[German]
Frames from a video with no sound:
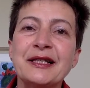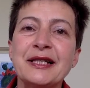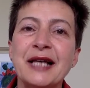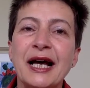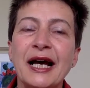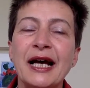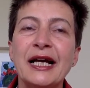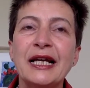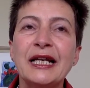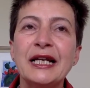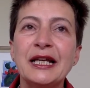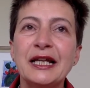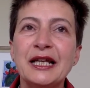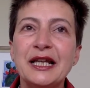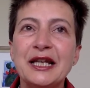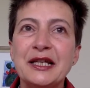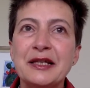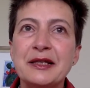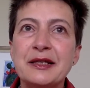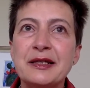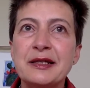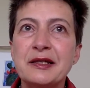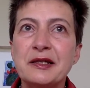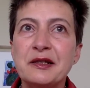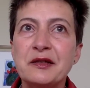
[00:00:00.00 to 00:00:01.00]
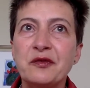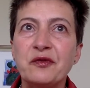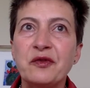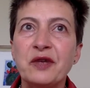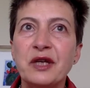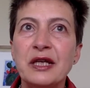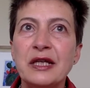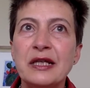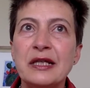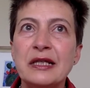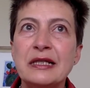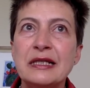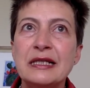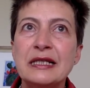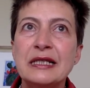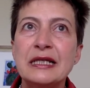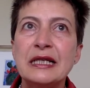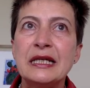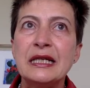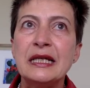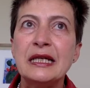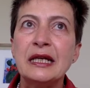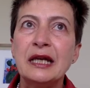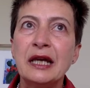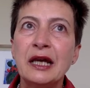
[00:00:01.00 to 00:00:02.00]
Das eine ist, wenn,
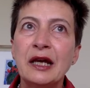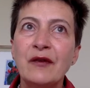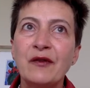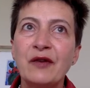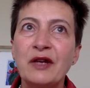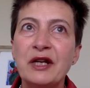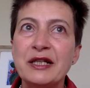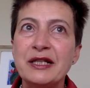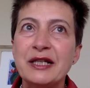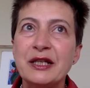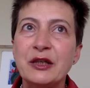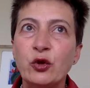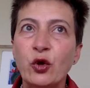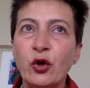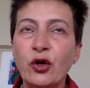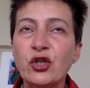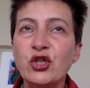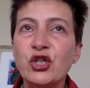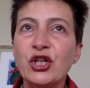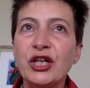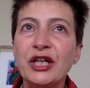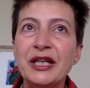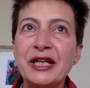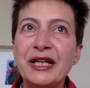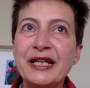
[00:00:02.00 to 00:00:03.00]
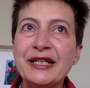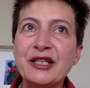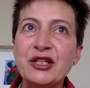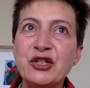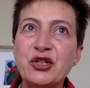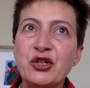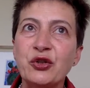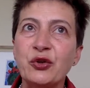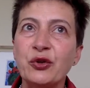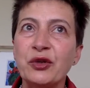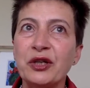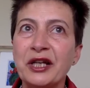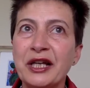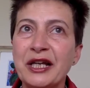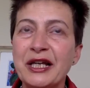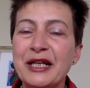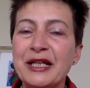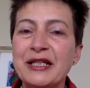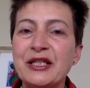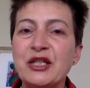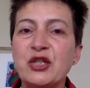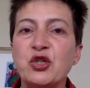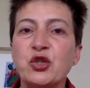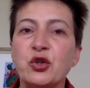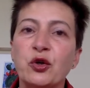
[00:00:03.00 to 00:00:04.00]
sie, wenn es in deutsch-chinesischen oder
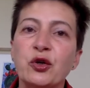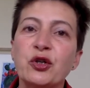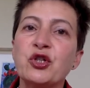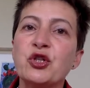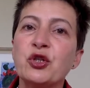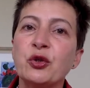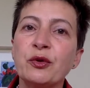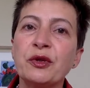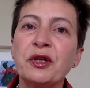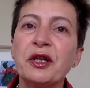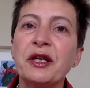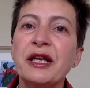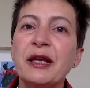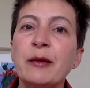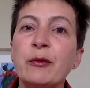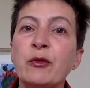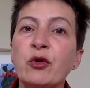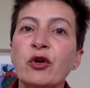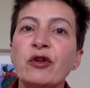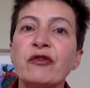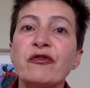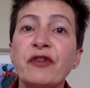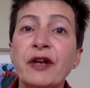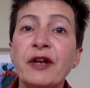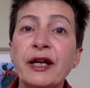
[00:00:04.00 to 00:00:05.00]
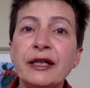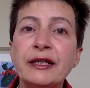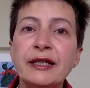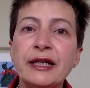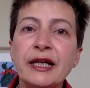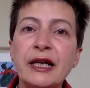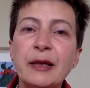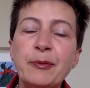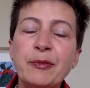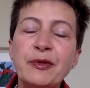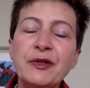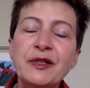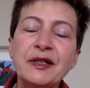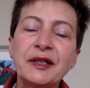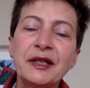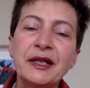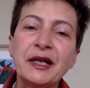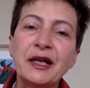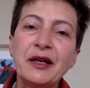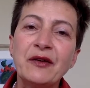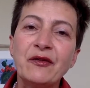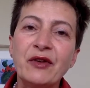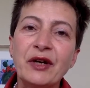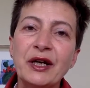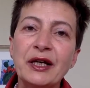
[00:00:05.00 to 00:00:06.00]
chinesisch-deutschen Unternehmen Konflikte gibt,
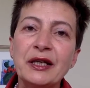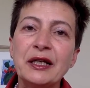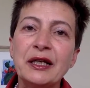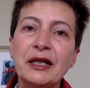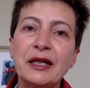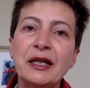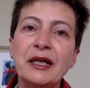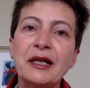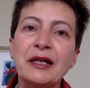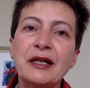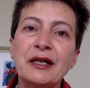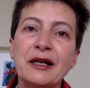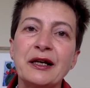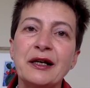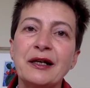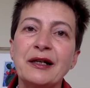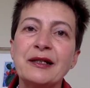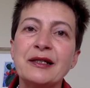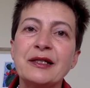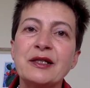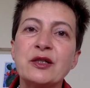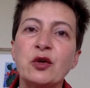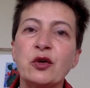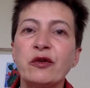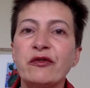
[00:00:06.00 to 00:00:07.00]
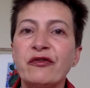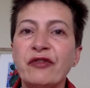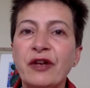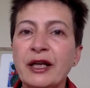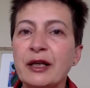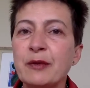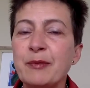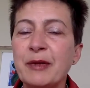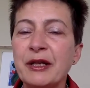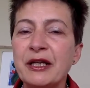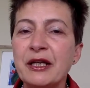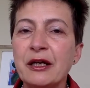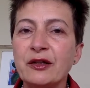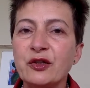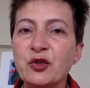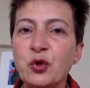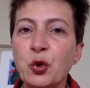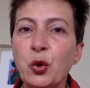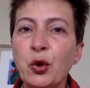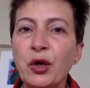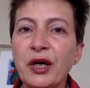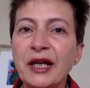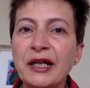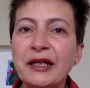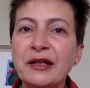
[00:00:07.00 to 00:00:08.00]
werde ich als
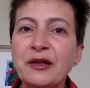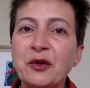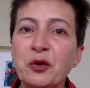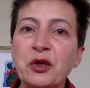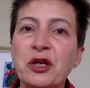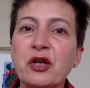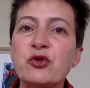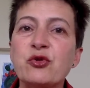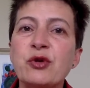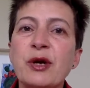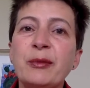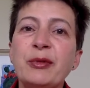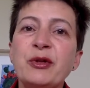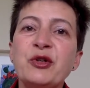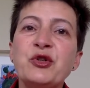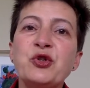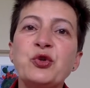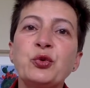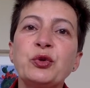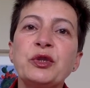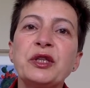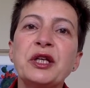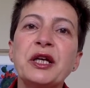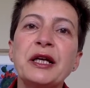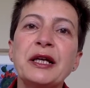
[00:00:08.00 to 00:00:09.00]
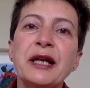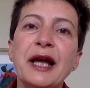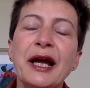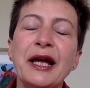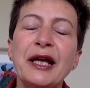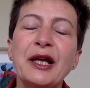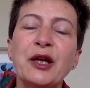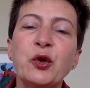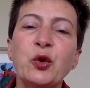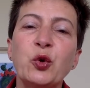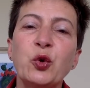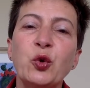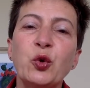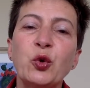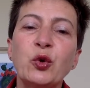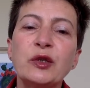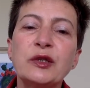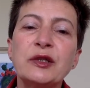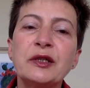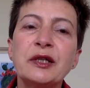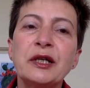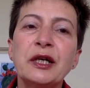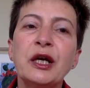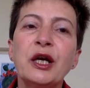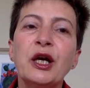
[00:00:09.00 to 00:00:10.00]
Konfliktmediatorin oder Troubleshooterin
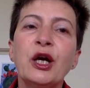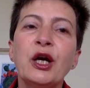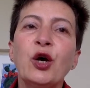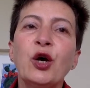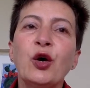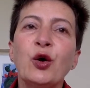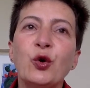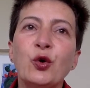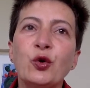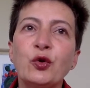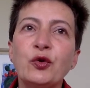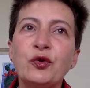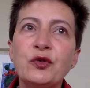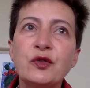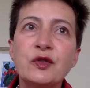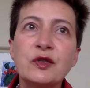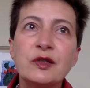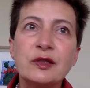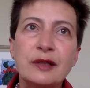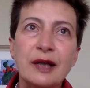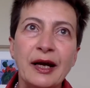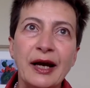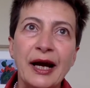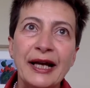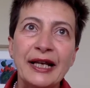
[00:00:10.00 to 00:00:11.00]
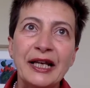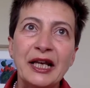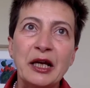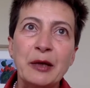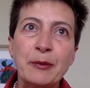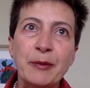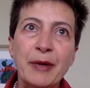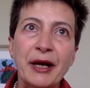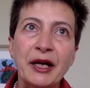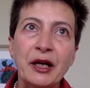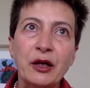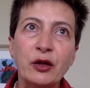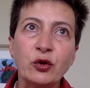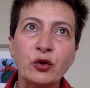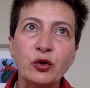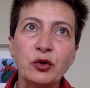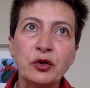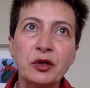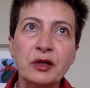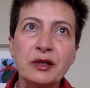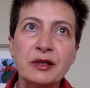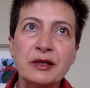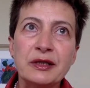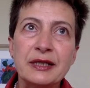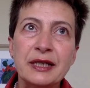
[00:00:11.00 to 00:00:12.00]
eingeholt. Und einige meiner
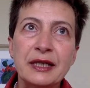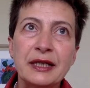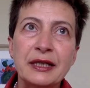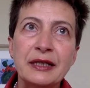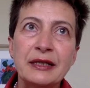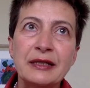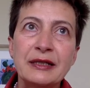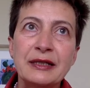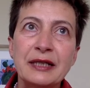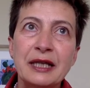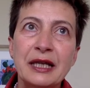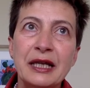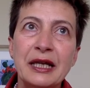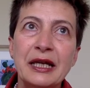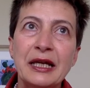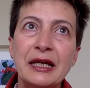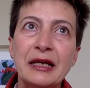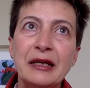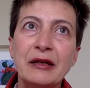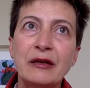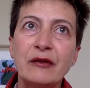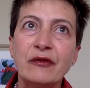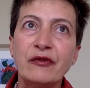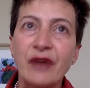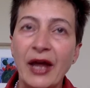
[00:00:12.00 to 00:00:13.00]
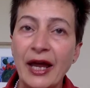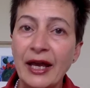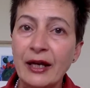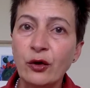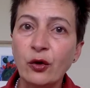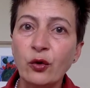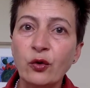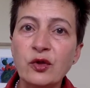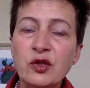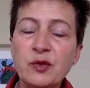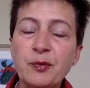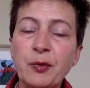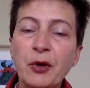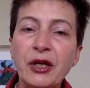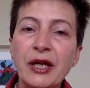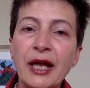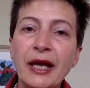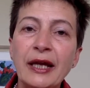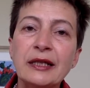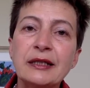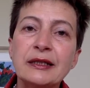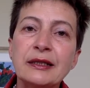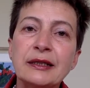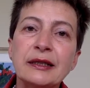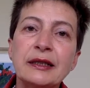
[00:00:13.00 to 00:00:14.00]
Kunden sind in
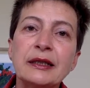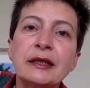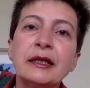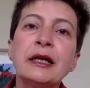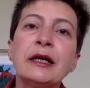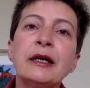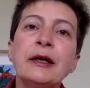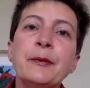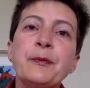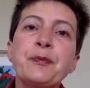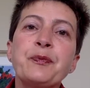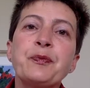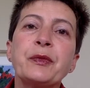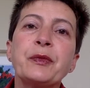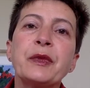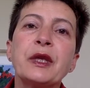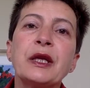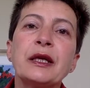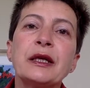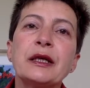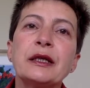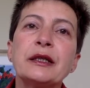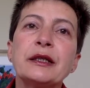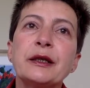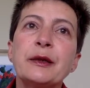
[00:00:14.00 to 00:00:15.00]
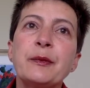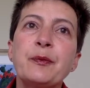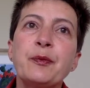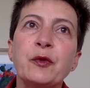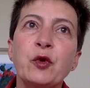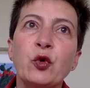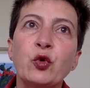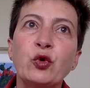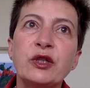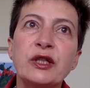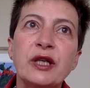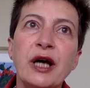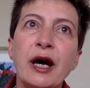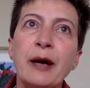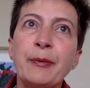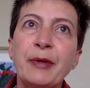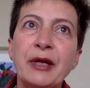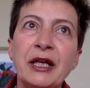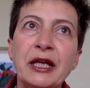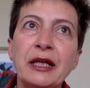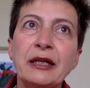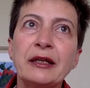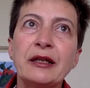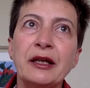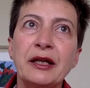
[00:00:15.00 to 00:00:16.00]
Veränderungsprojekte ähm, und da
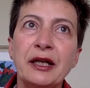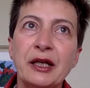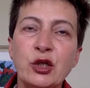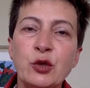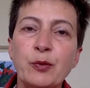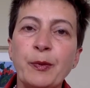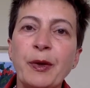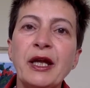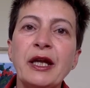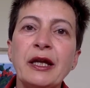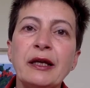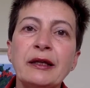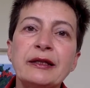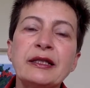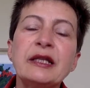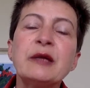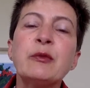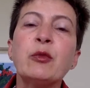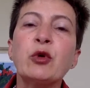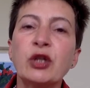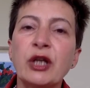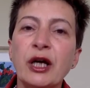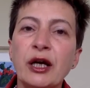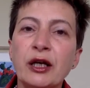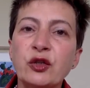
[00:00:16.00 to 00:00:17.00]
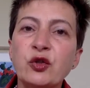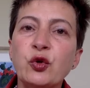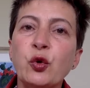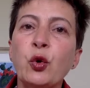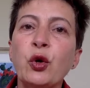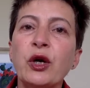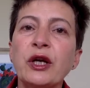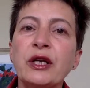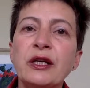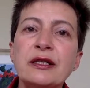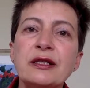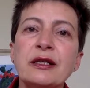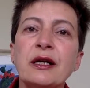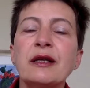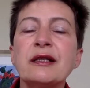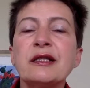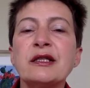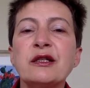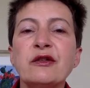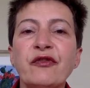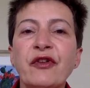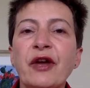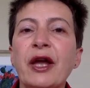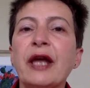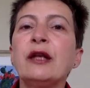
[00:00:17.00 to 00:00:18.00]
bin ich dann entsprechend die Moderatorin des
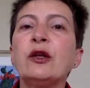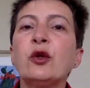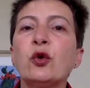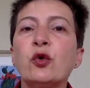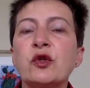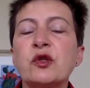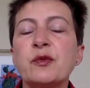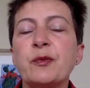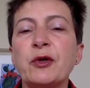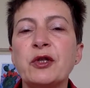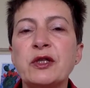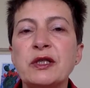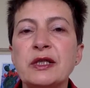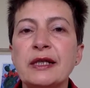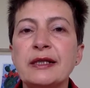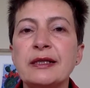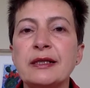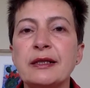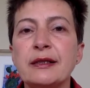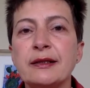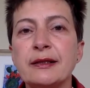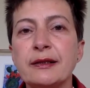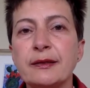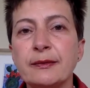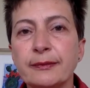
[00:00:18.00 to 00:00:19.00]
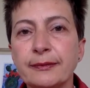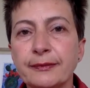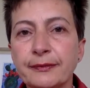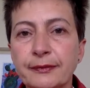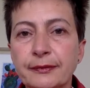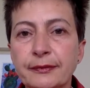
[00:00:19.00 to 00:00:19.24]
ganzen Veränderungsprozesses.